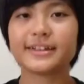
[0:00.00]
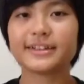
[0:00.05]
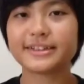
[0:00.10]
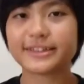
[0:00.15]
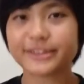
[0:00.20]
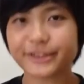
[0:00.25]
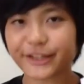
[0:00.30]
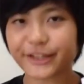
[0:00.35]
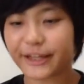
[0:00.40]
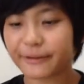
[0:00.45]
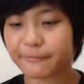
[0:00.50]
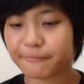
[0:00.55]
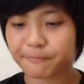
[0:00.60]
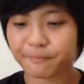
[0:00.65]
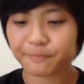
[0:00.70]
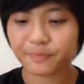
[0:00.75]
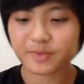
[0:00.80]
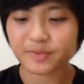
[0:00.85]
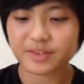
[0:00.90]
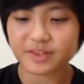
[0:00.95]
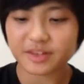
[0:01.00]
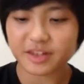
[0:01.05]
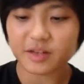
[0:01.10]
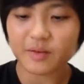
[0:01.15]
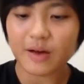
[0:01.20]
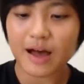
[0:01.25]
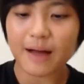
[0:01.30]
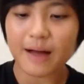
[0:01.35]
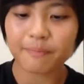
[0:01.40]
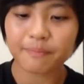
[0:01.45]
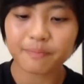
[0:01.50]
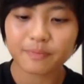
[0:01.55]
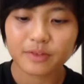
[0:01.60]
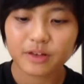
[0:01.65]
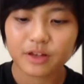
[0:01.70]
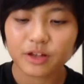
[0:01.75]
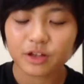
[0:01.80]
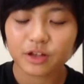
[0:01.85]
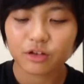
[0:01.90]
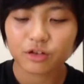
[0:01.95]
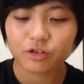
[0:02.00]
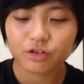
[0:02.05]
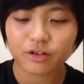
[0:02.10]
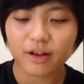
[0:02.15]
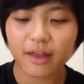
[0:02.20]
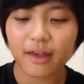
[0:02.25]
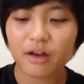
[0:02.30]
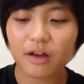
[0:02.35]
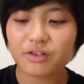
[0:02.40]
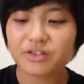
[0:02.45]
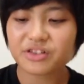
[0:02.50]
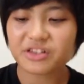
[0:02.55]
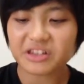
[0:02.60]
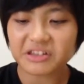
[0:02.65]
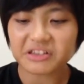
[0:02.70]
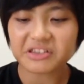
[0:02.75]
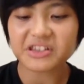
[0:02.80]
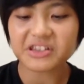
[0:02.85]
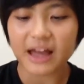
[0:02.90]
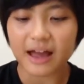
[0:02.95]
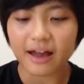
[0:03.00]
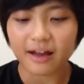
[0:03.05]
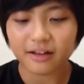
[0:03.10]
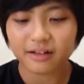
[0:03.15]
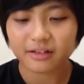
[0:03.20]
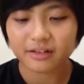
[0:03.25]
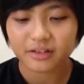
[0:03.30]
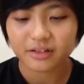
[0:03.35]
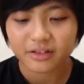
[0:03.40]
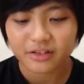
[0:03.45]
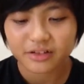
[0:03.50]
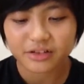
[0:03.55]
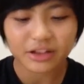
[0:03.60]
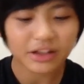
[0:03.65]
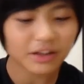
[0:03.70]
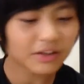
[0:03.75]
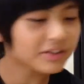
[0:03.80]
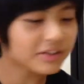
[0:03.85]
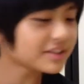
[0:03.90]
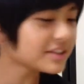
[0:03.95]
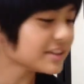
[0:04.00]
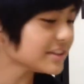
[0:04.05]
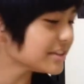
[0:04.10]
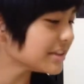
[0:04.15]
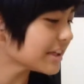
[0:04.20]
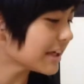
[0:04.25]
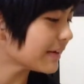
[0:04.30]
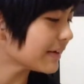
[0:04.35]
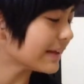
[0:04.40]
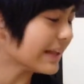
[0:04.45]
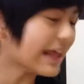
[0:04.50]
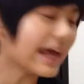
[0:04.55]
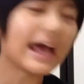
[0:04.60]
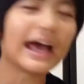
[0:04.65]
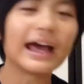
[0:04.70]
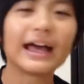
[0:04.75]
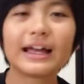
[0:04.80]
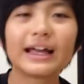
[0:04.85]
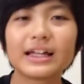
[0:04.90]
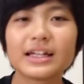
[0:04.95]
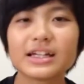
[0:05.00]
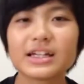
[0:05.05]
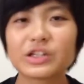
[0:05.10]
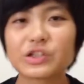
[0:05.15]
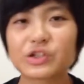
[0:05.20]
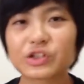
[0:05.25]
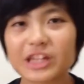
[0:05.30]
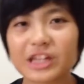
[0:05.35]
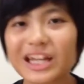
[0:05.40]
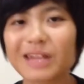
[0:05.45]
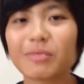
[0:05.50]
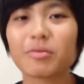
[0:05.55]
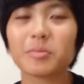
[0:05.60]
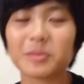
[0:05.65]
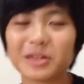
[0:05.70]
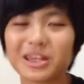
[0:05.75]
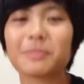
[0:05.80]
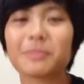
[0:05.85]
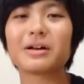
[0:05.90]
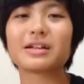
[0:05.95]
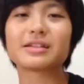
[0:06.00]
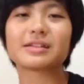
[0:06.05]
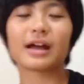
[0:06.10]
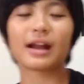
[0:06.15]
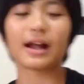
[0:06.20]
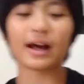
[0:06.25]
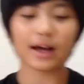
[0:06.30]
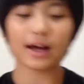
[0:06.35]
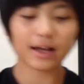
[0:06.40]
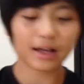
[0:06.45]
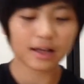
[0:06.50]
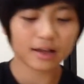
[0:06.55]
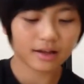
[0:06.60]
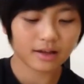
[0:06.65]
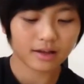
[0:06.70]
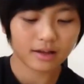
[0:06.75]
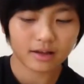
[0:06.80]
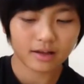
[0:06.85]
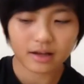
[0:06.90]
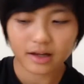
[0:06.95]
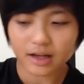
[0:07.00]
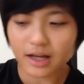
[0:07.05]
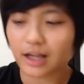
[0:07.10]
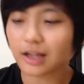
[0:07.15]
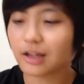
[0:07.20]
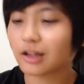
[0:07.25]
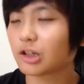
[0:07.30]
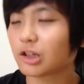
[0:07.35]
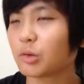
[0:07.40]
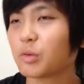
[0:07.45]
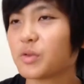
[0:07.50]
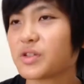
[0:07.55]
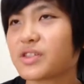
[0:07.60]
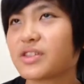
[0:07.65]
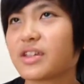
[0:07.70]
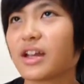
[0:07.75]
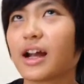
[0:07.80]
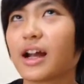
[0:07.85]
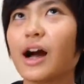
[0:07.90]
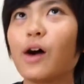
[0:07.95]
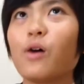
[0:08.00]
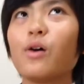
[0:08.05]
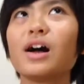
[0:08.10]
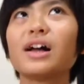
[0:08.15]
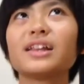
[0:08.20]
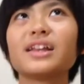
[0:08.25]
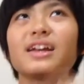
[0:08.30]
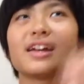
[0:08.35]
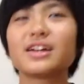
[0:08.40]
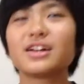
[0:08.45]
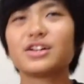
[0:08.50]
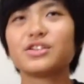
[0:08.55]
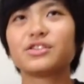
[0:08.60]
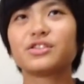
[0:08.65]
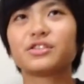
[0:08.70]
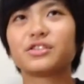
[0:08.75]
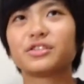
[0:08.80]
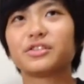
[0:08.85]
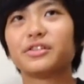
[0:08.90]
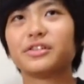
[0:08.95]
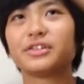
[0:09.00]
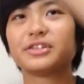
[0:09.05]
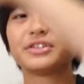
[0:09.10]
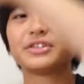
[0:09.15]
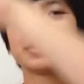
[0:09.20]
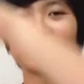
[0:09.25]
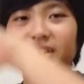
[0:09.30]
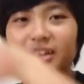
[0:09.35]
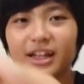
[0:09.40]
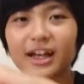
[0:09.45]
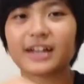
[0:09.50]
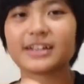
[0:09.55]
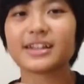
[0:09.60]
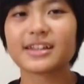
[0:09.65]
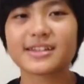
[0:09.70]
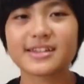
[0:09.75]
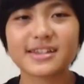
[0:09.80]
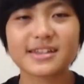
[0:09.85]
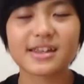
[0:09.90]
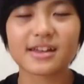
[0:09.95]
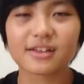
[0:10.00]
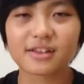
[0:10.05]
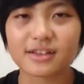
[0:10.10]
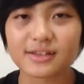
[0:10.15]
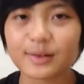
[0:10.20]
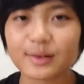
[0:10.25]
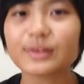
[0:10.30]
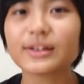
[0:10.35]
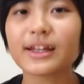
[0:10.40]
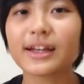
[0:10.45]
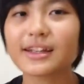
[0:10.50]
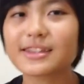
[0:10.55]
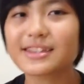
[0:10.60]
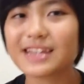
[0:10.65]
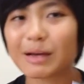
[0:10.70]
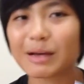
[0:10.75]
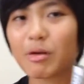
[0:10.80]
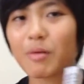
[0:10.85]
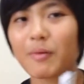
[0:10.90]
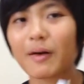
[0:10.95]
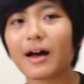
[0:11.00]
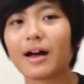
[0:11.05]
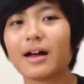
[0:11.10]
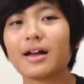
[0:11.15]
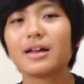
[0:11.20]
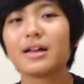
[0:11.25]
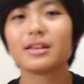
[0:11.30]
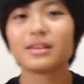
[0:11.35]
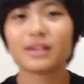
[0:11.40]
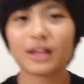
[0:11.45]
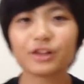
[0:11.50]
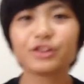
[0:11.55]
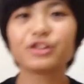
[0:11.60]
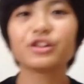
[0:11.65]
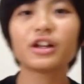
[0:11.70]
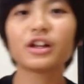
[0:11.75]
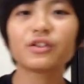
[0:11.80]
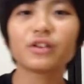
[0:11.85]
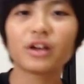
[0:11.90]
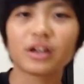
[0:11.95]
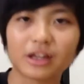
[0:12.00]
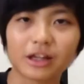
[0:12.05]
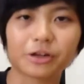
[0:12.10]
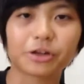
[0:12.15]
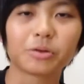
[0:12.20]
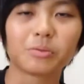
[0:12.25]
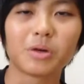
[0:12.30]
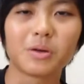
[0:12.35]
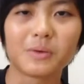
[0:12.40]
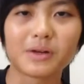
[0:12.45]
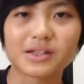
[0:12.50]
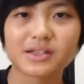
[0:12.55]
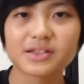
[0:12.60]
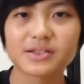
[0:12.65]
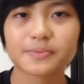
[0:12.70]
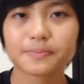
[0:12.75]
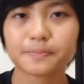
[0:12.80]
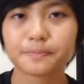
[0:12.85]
次、次は、クレヨンしんちゃん。クレヨンしんちゃんはね、一応テレビ見てますから、書けると思いますね。顔はね、ちょっと特徴的な形してるんで、そこだけ掴めば、なんとなくはいけると思います。